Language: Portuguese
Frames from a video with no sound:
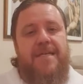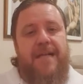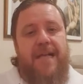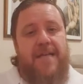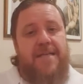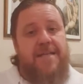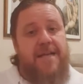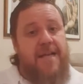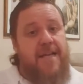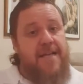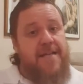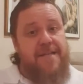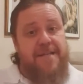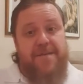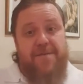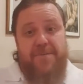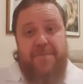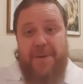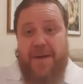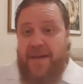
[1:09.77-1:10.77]
as
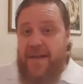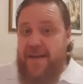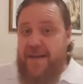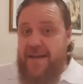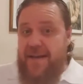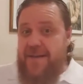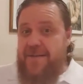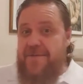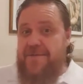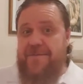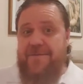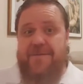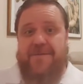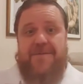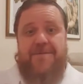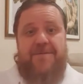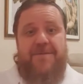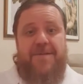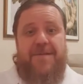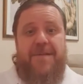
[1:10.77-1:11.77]
casas não pararam,
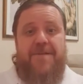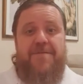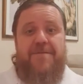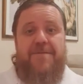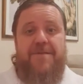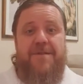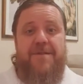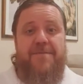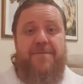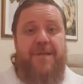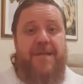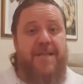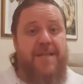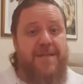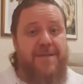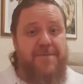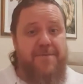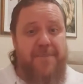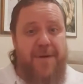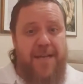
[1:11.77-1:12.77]
os centros
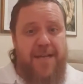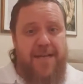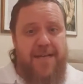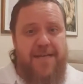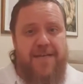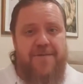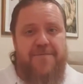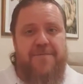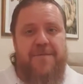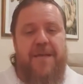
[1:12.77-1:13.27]
espíritas não pararam.